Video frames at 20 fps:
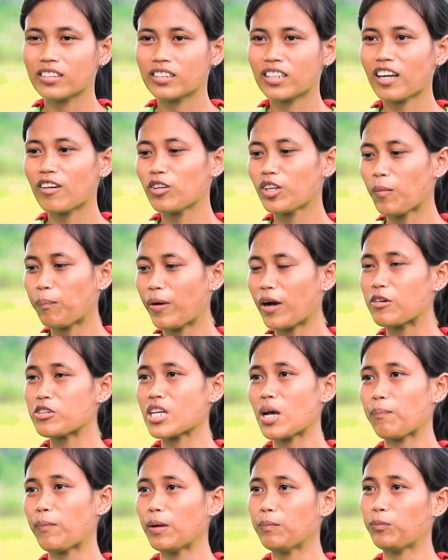So,
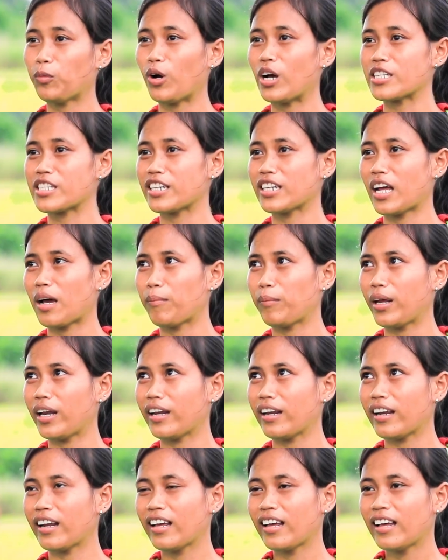napag-usapan po kasi
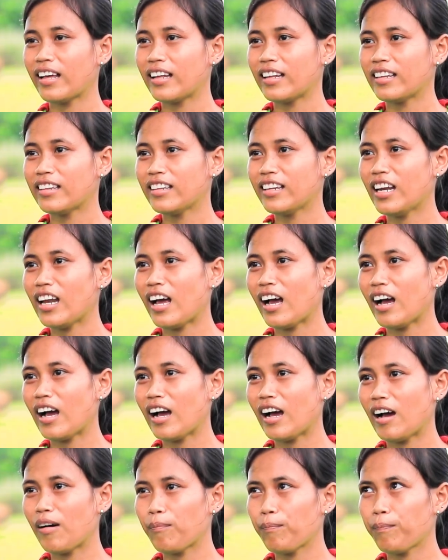namin nila
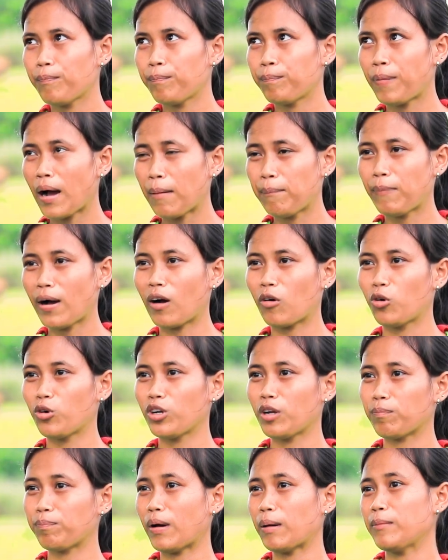papa
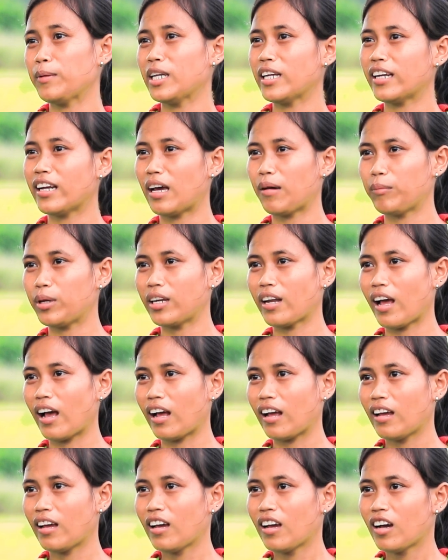ko, ng pamilya namin
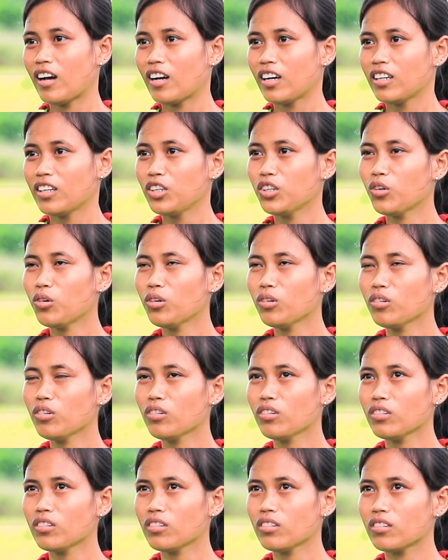na
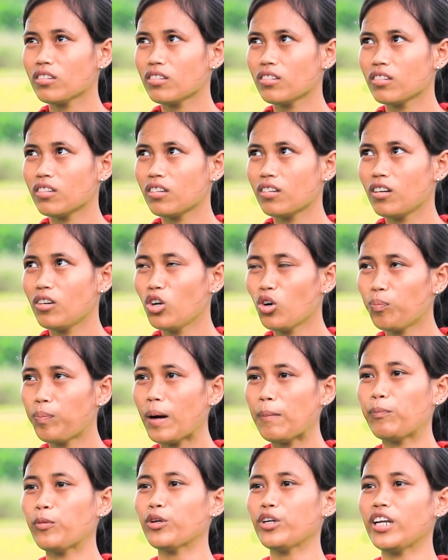yung
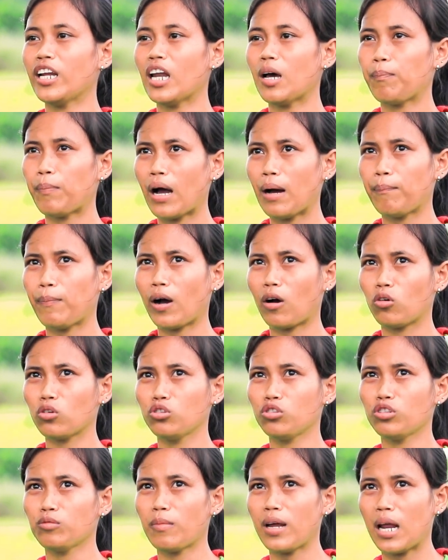lupa po nila papa
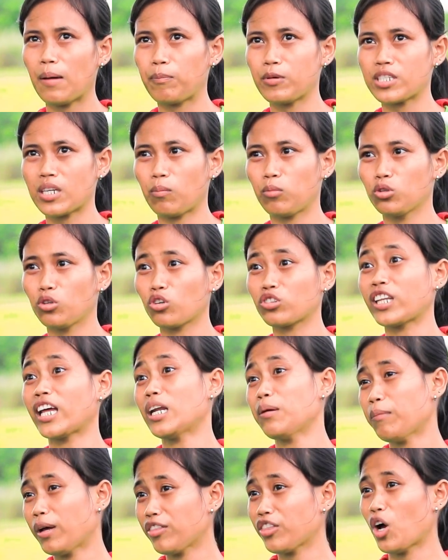ko doon malapit sa bundok,
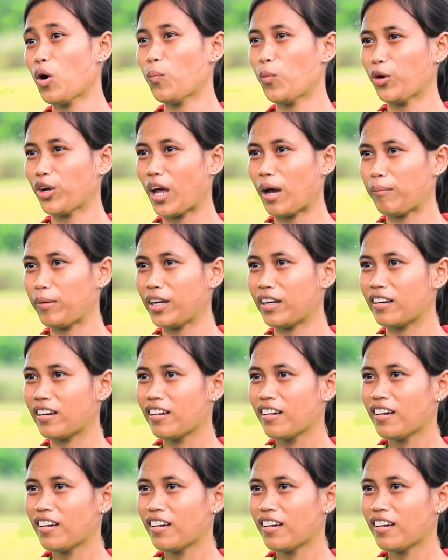taniman daw po namin.